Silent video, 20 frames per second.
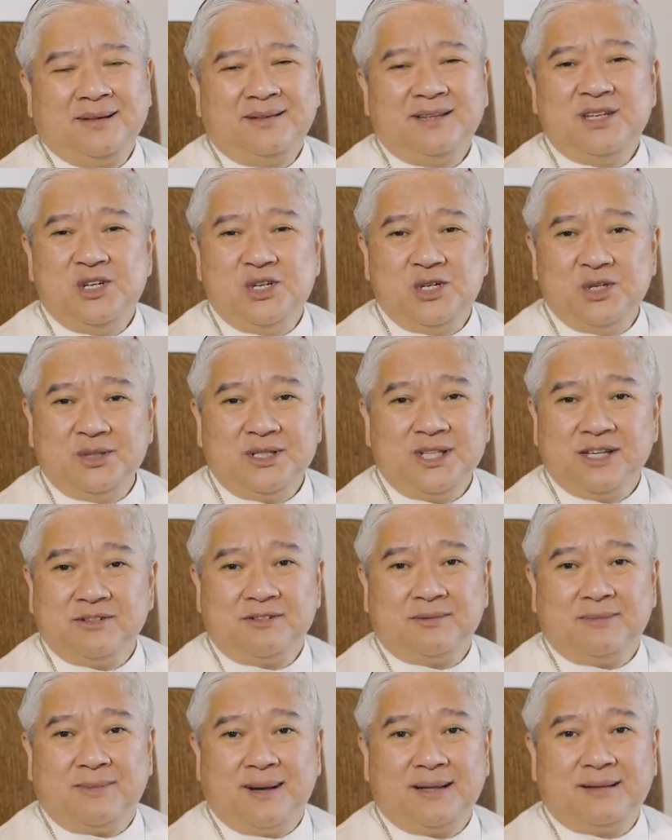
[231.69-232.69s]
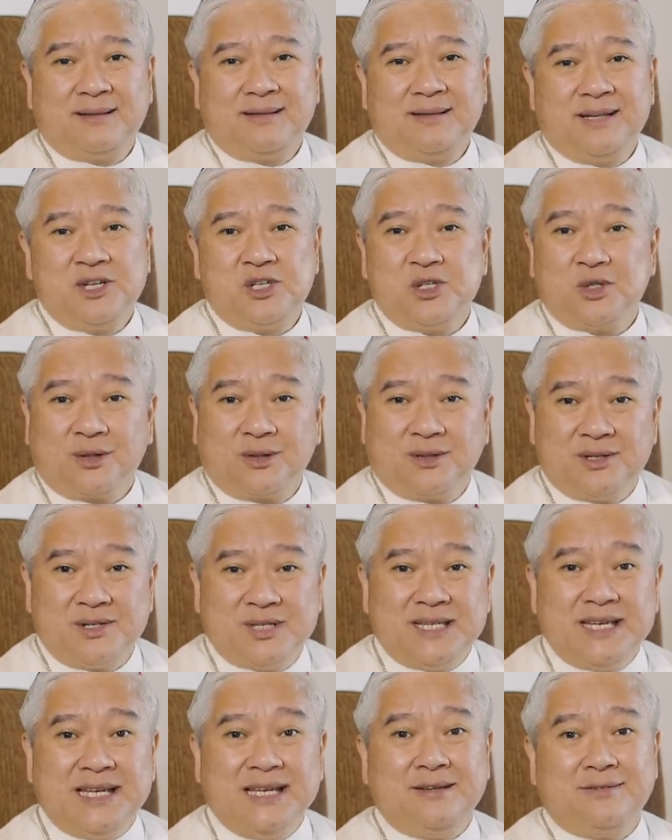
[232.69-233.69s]
The duty of a mother is to
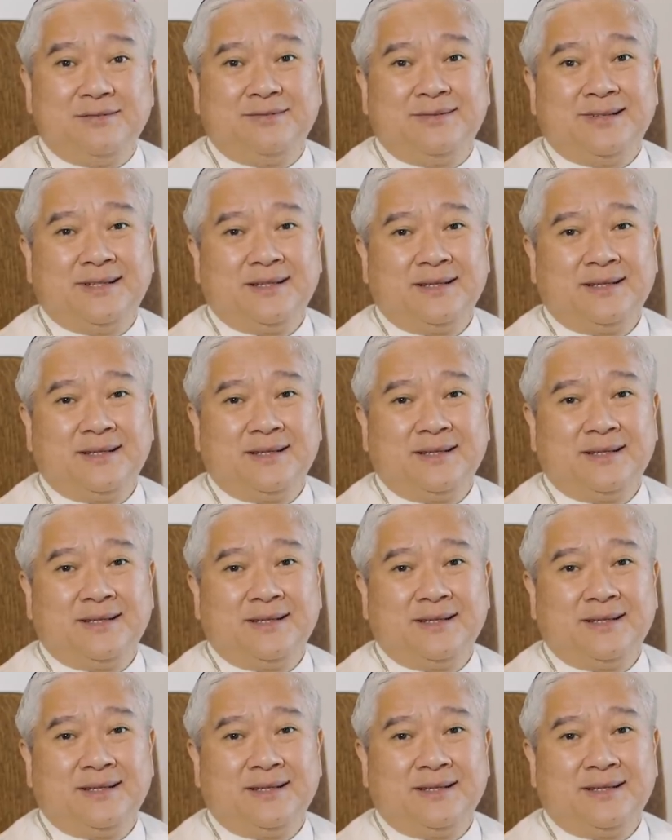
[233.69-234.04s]
conceive